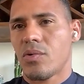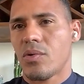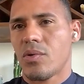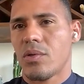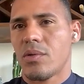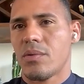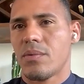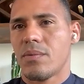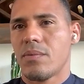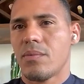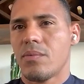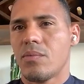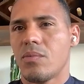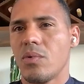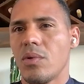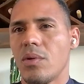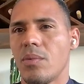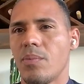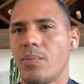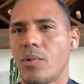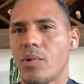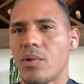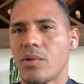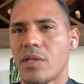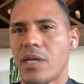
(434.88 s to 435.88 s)
eso es muy
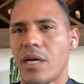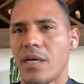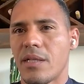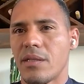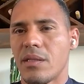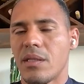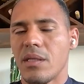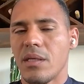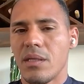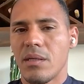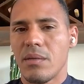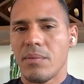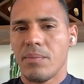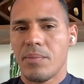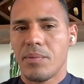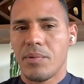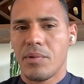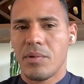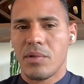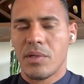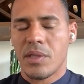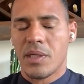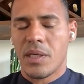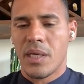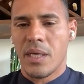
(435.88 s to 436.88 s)
importante
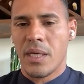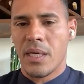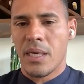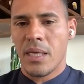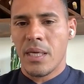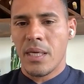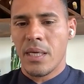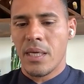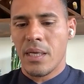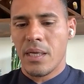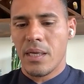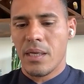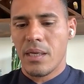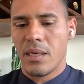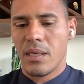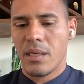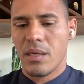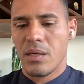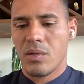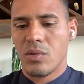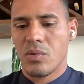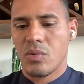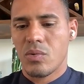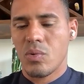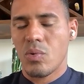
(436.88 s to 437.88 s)
porque
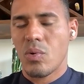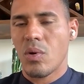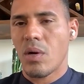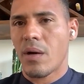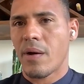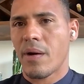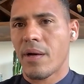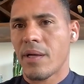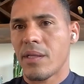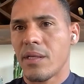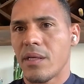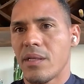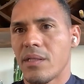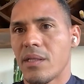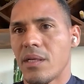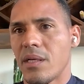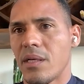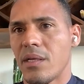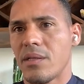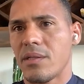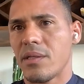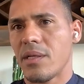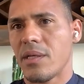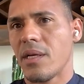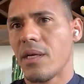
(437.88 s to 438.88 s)
tú lo acabas de
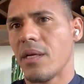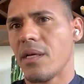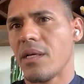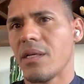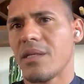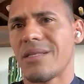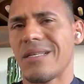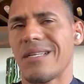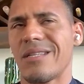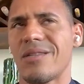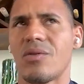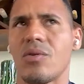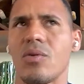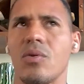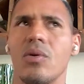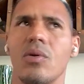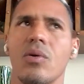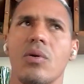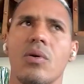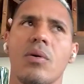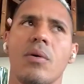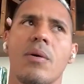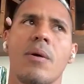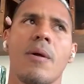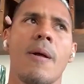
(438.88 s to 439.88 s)
decir, sí,
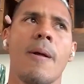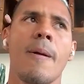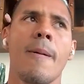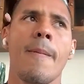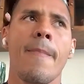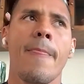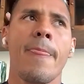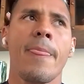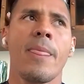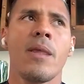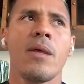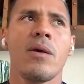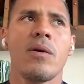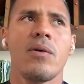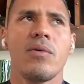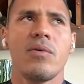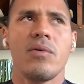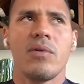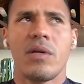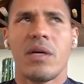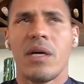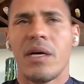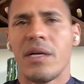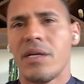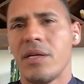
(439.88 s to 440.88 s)
siento
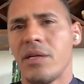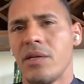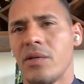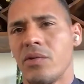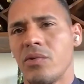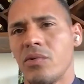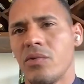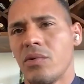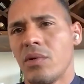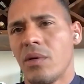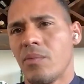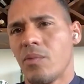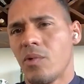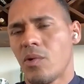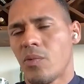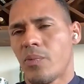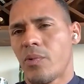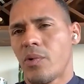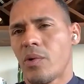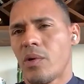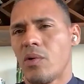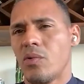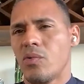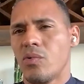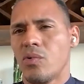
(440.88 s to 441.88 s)
un cariño, un amor
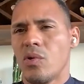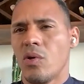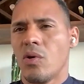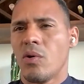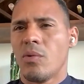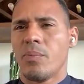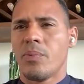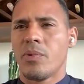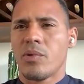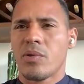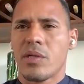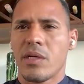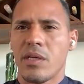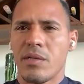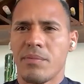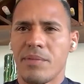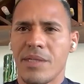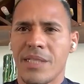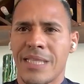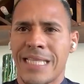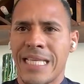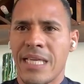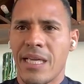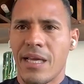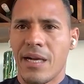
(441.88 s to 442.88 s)
por el Unión, porque es
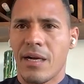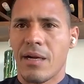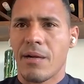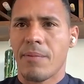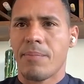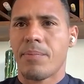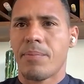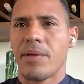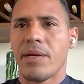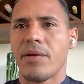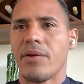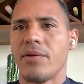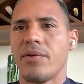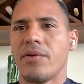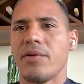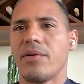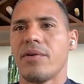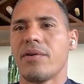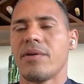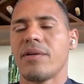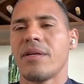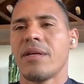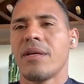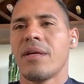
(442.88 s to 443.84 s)
mi tierra, pero,